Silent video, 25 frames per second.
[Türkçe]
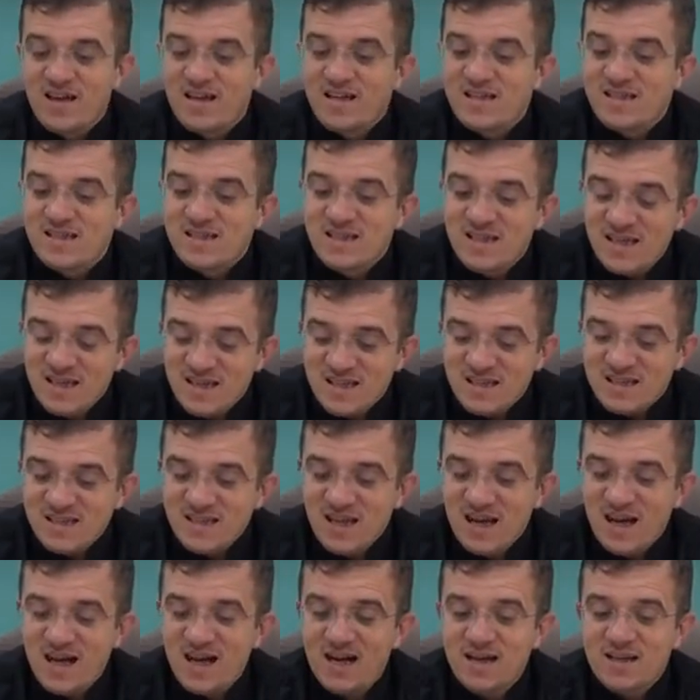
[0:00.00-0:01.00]
Siz
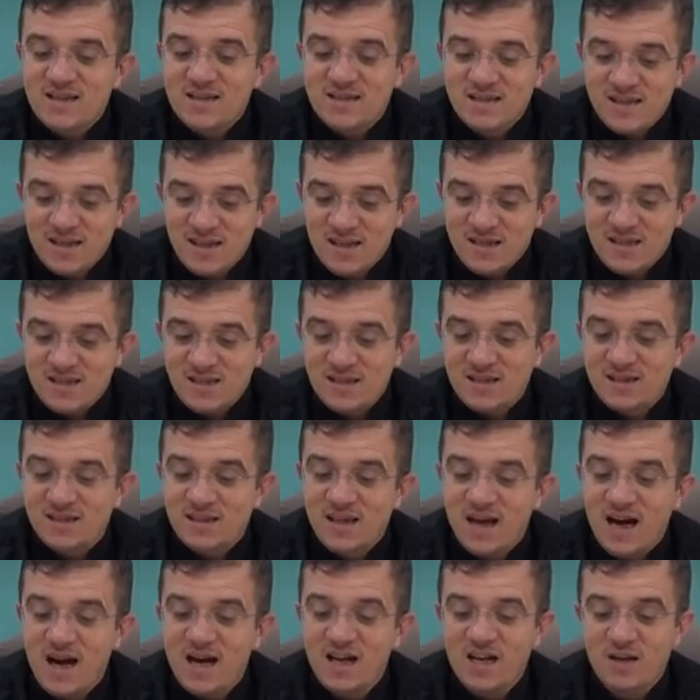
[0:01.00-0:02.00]
da siz
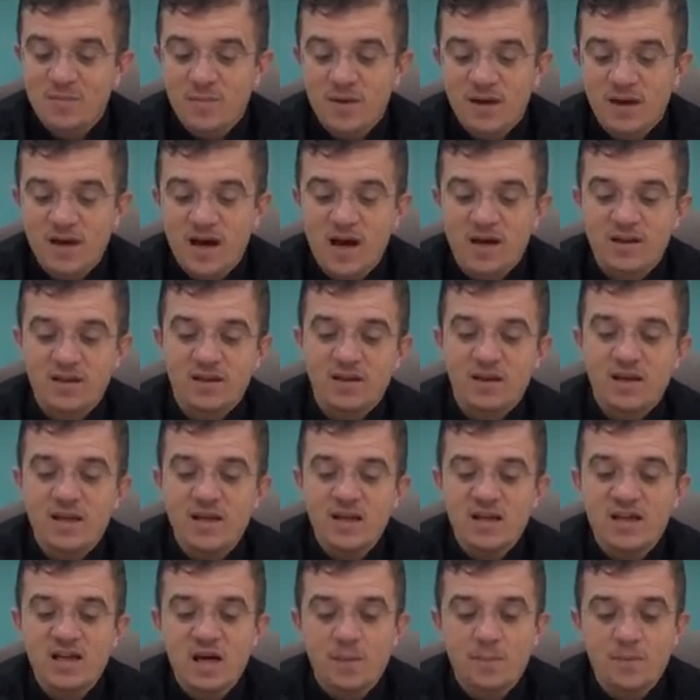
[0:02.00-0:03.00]
dar bekanın
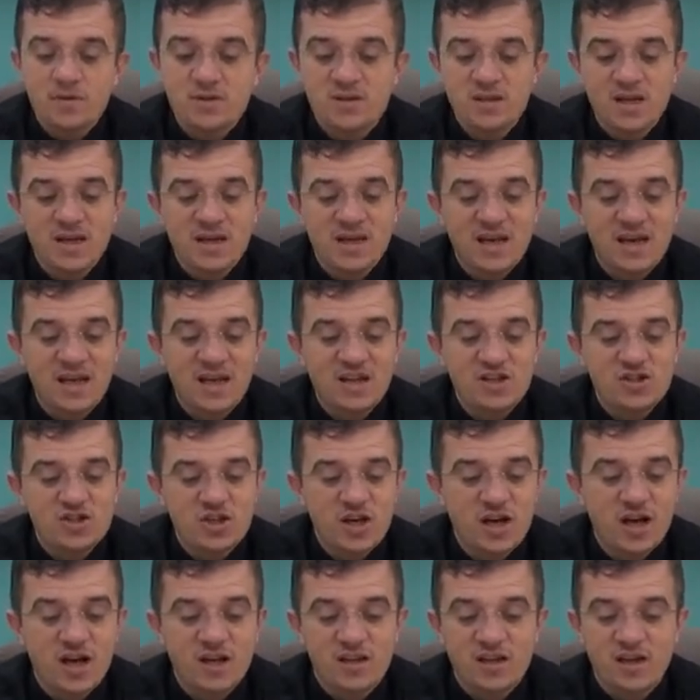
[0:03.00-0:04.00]
ilk kapısına
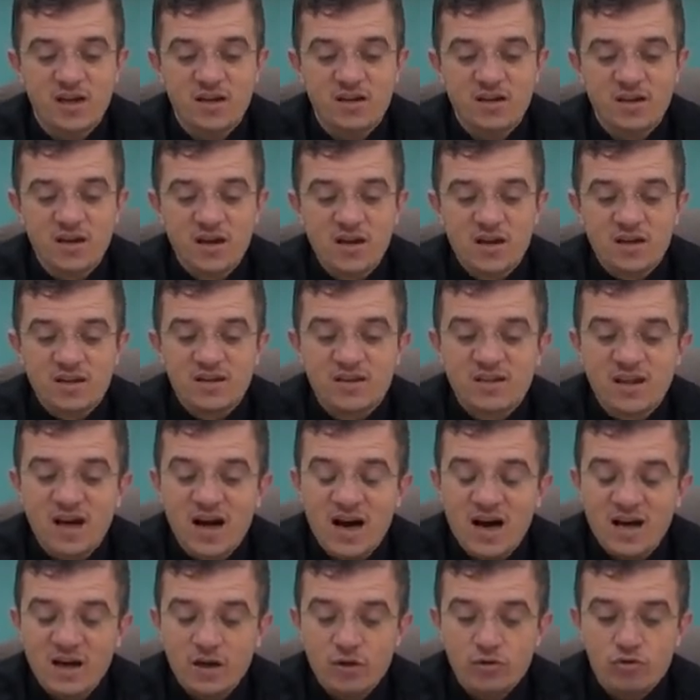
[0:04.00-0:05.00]
gelinceye kadar
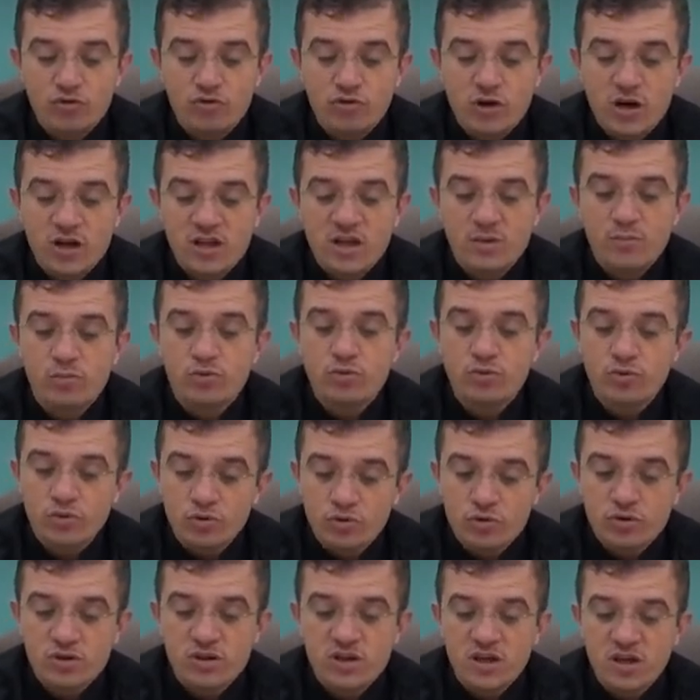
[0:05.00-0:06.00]
dar dünyada
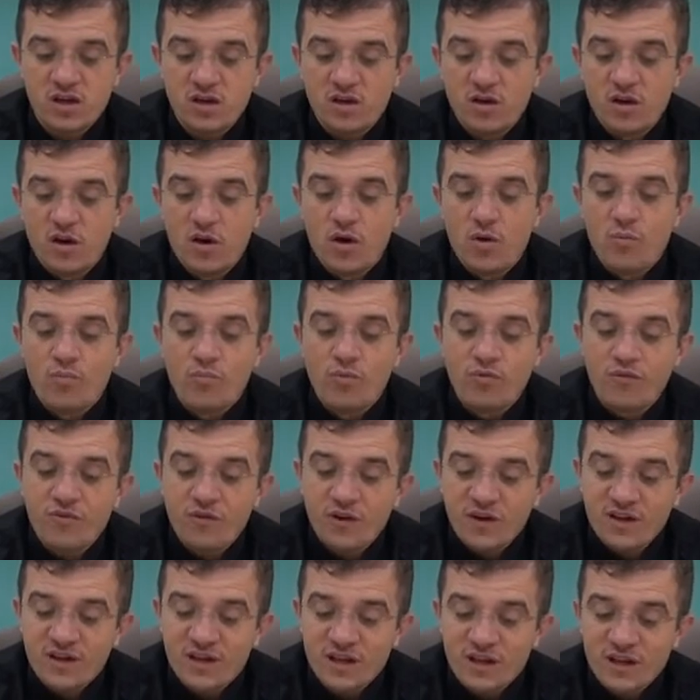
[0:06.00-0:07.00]
bulununuz ki bu
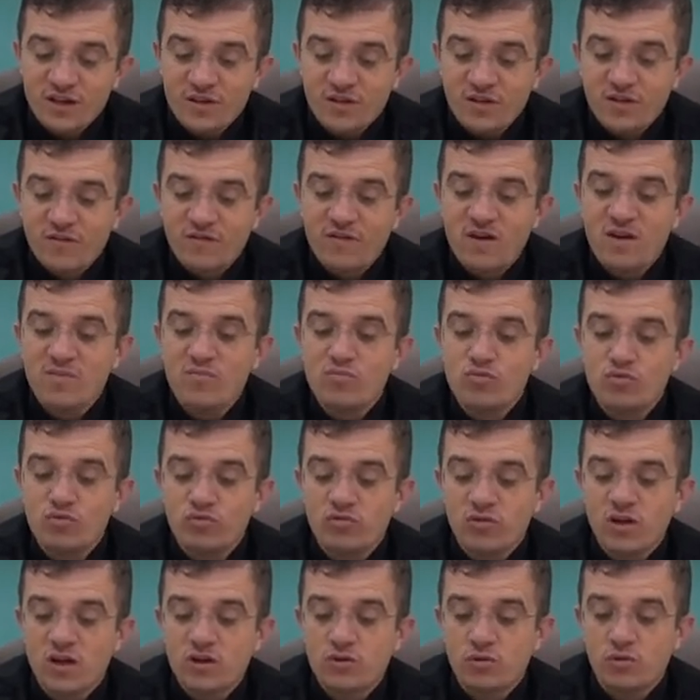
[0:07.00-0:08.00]
fakir ve
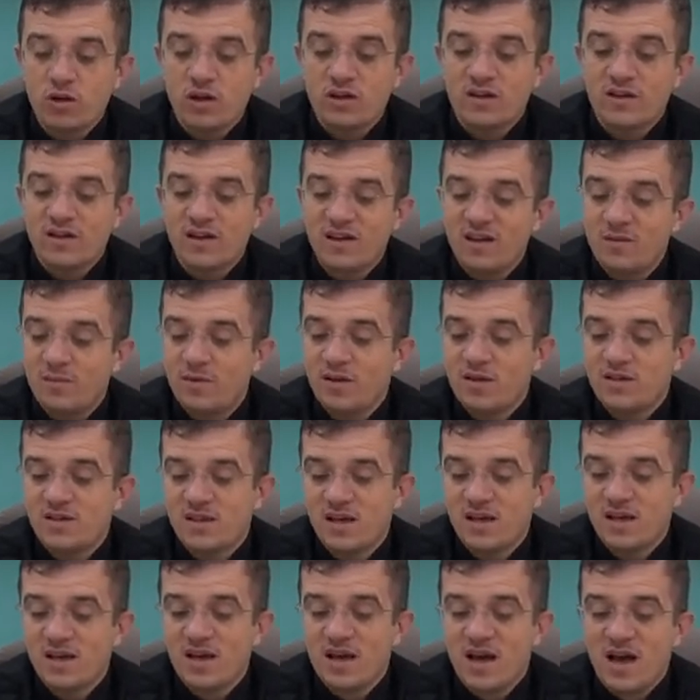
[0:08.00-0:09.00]
muhtaç olan
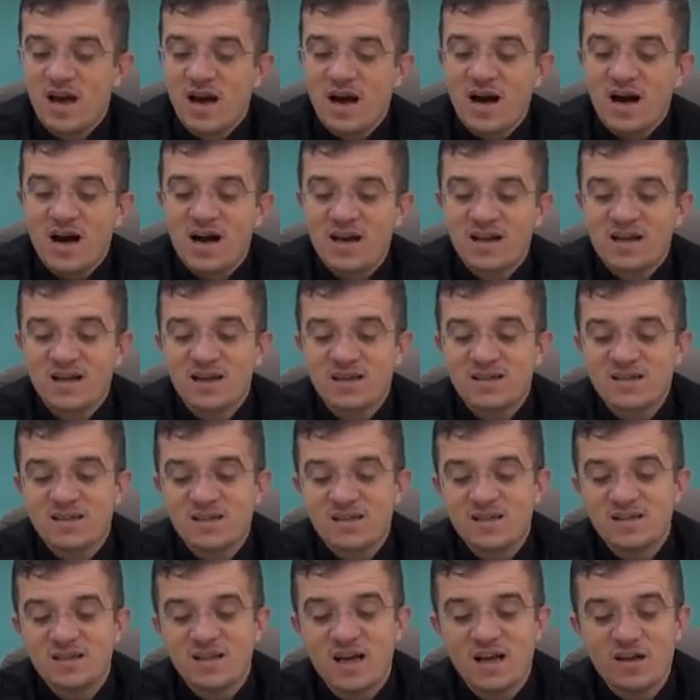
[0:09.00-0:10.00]
talebinize
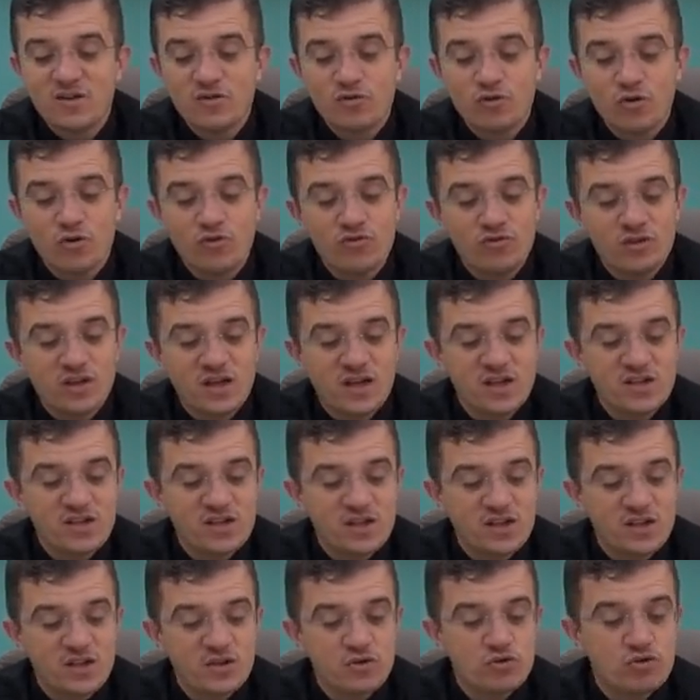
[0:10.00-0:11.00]
arkasından
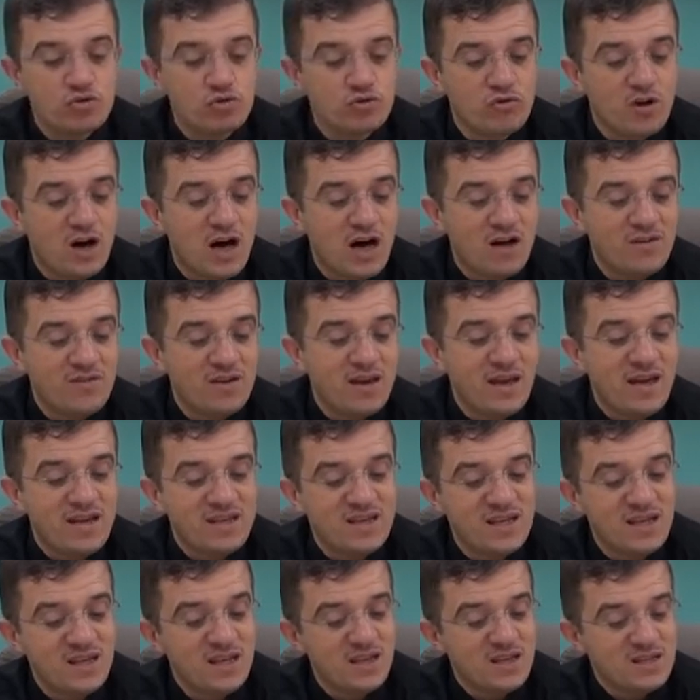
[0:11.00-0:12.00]
göndereceğiniz dua ve
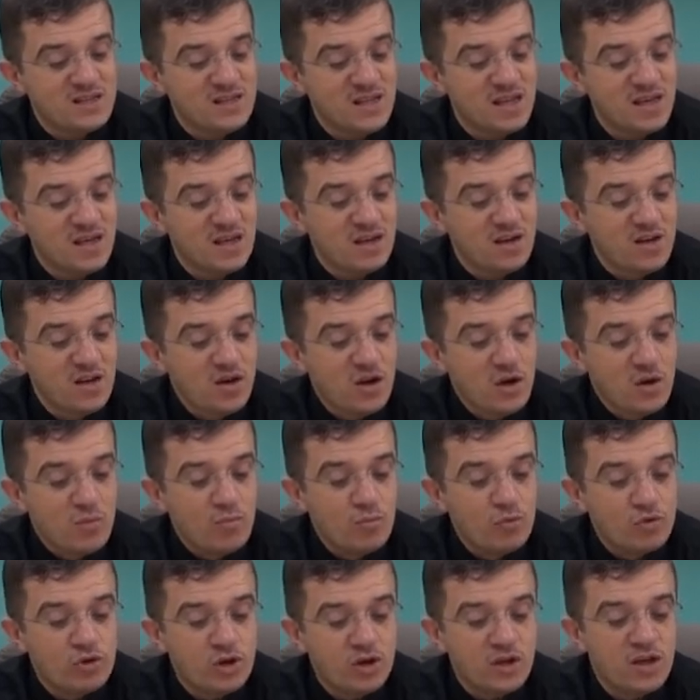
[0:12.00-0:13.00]
hediyenizle
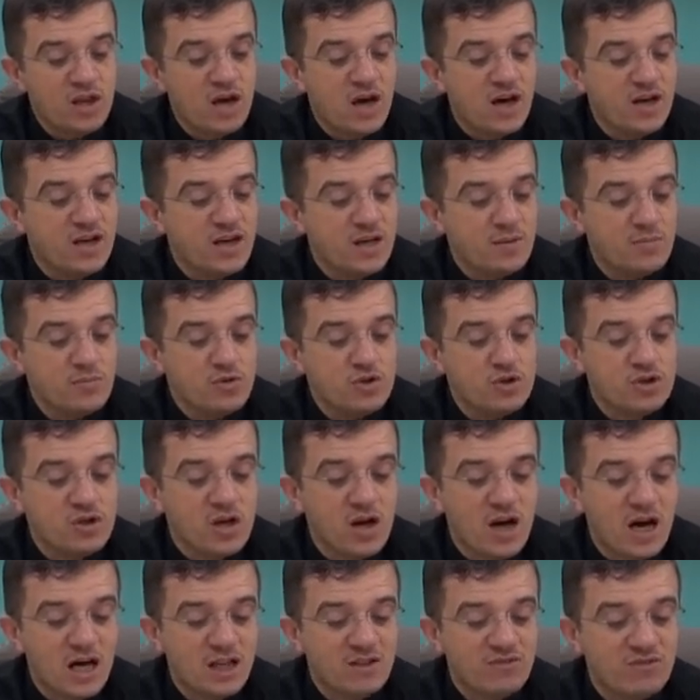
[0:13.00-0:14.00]
mütenaim,
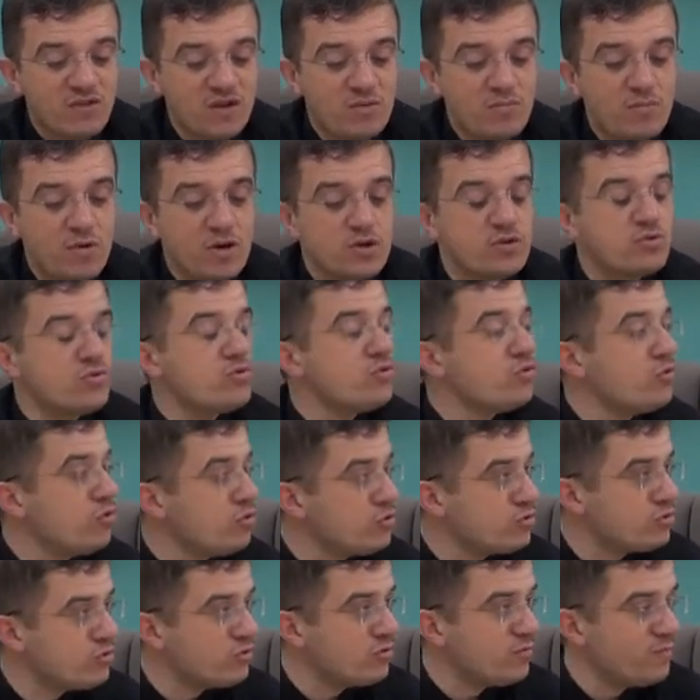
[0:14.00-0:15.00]
şahat ve mesrur
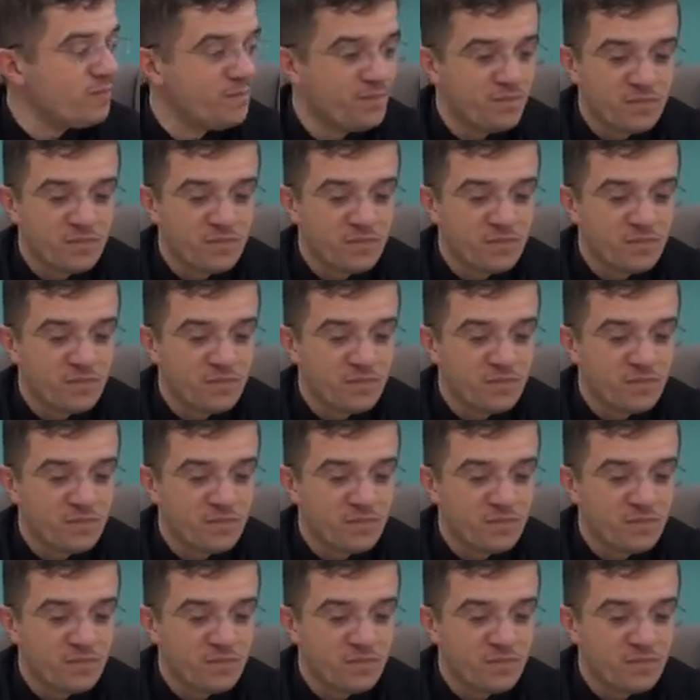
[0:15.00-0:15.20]
olsun.